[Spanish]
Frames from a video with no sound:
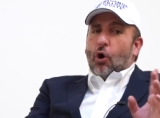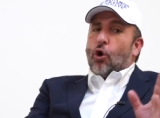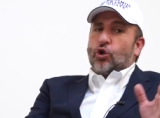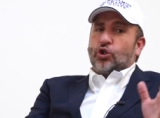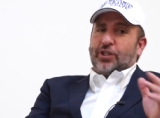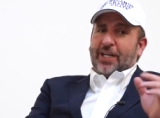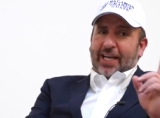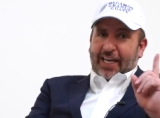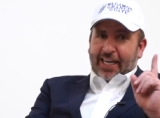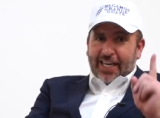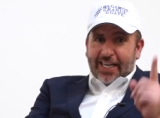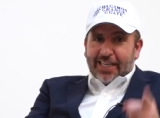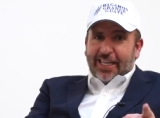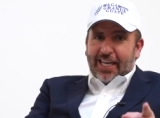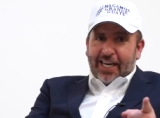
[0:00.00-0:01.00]
O se
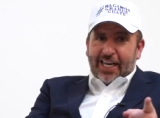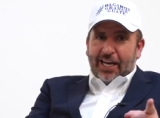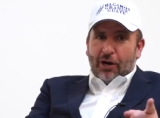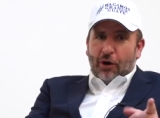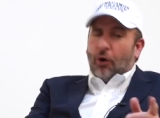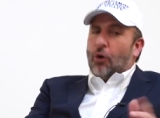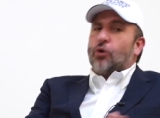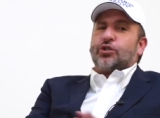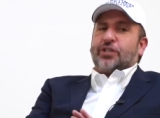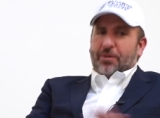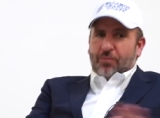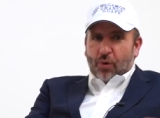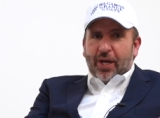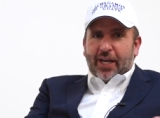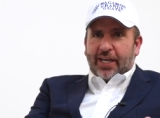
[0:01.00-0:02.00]
rinden o
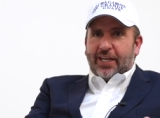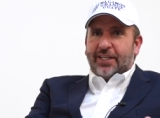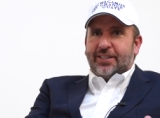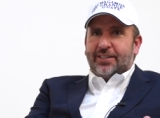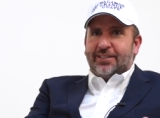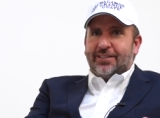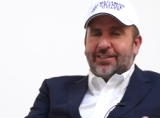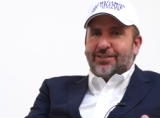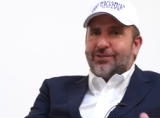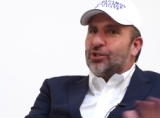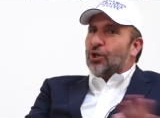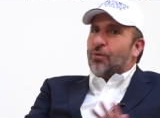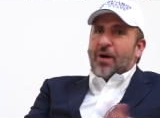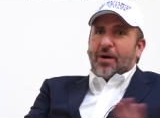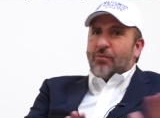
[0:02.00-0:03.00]
se mueren.
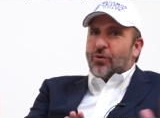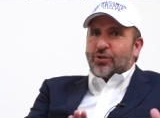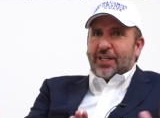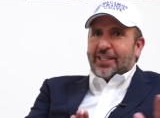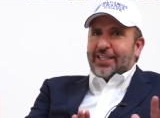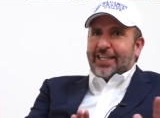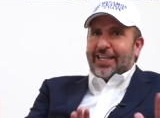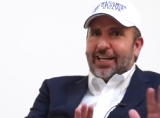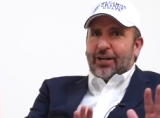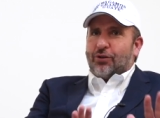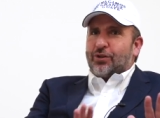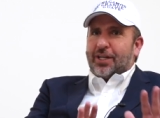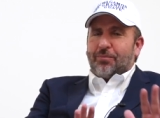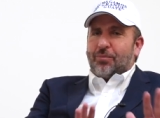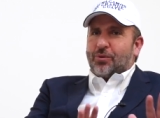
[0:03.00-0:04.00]
No vamos a tener
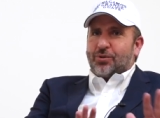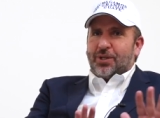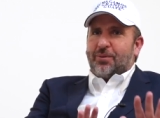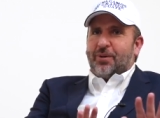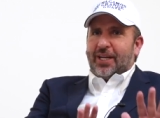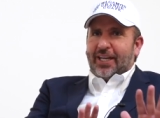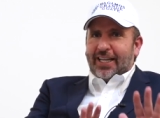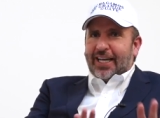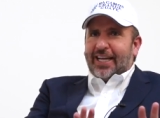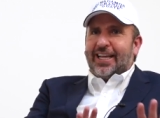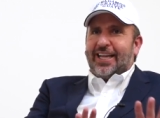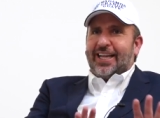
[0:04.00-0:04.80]
otra posibilidad